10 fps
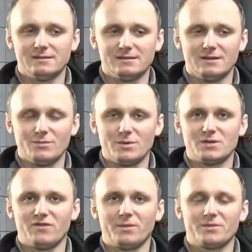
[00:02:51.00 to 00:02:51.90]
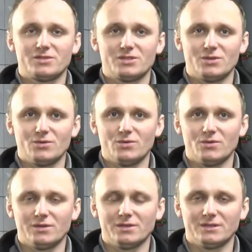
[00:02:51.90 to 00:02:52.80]
Znajdujemy się w pomieszczeniu,
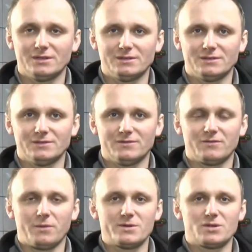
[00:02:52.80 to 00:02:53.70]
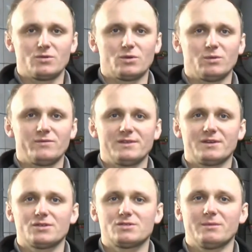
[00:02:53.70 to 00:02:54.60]
y, w pomieszczeniu kotłowni
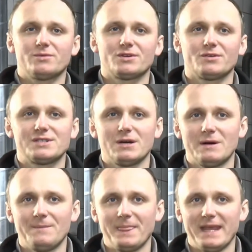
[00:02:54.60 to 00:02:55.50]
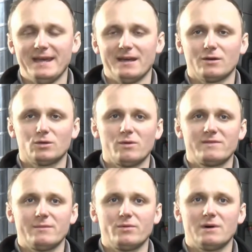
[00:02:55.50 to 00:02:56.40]
Kościoła Bożego Ciała.
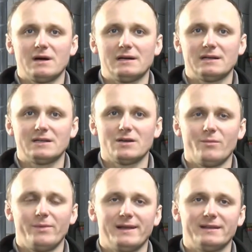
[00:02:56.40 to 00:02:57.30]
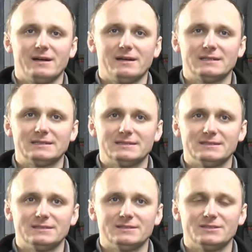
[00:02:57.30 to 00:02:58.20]
Kotłownia była y, opalana
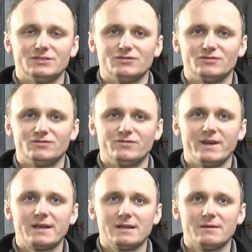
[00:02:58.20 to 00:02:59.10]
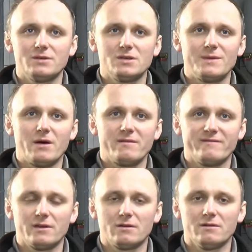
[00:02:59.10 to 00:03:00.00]
y, węglem i
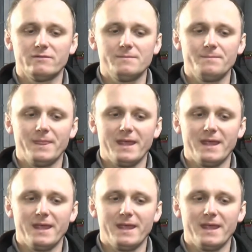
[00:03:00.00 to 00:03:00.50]
miałem węglowym.